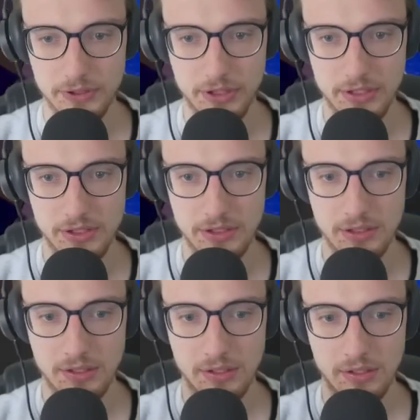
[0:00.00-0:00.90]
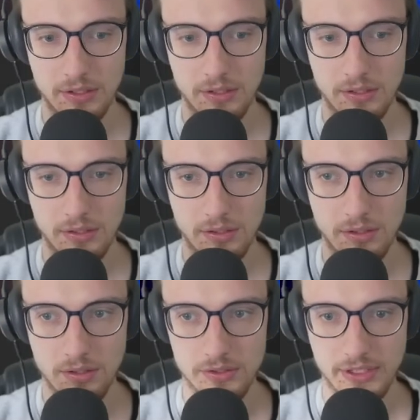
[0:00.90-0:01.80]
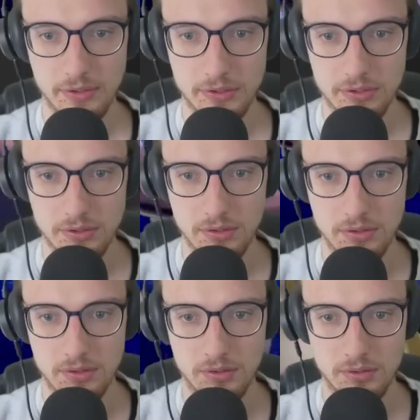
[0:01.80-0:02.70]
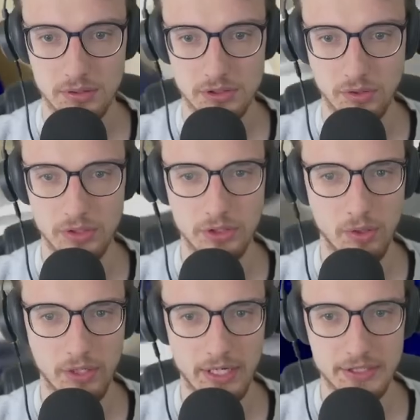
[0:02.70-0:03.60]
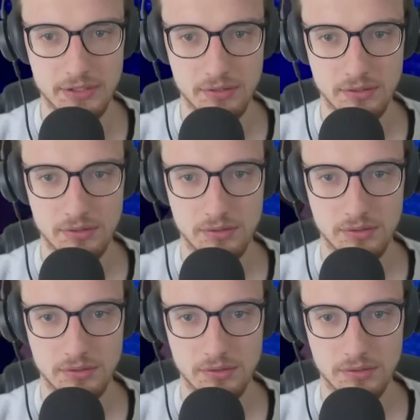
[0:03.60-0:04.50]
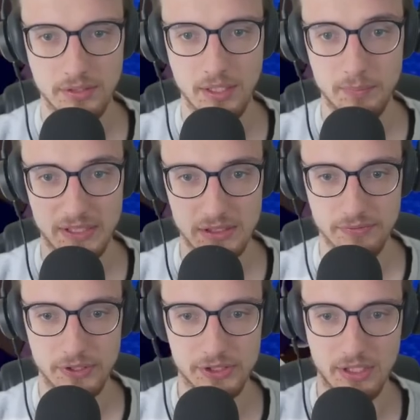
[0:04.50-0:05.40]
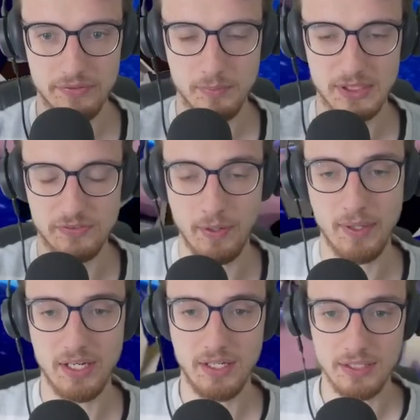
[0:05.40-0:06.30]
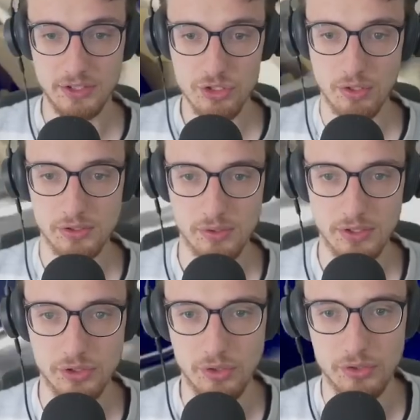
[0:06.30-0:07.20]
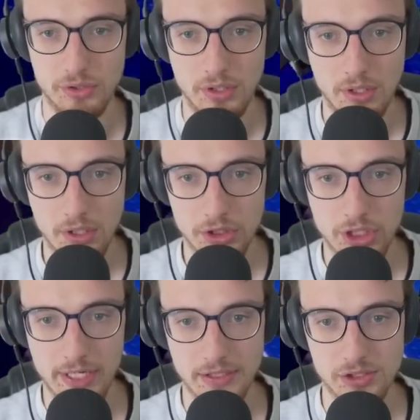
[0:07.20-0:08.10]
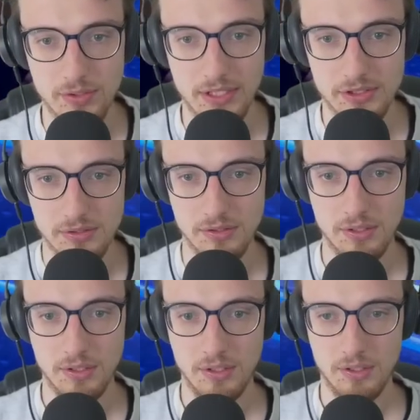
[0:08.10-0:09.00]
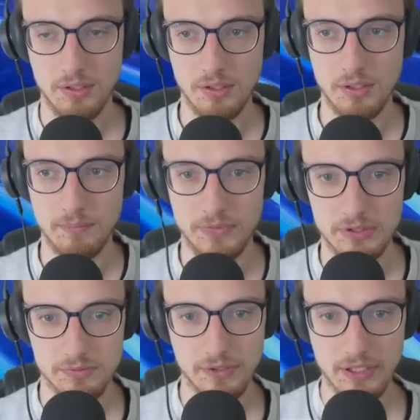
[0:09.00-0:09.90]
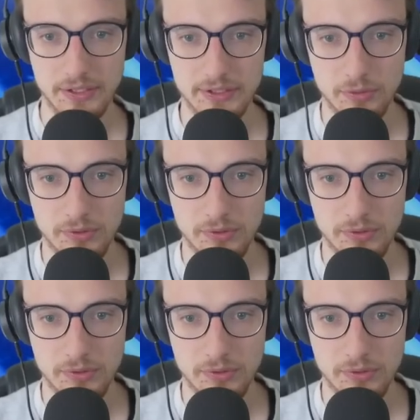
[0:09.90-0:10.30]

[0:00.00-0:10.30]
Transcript: versteht sich. Äh, sehr gut. Das sollte auch reichen. Ja, Panzerfäuste greift immer zweimal an, hat die Chance sogar zurück schrecken zu lassen. Ähm, in diesem Fall nicht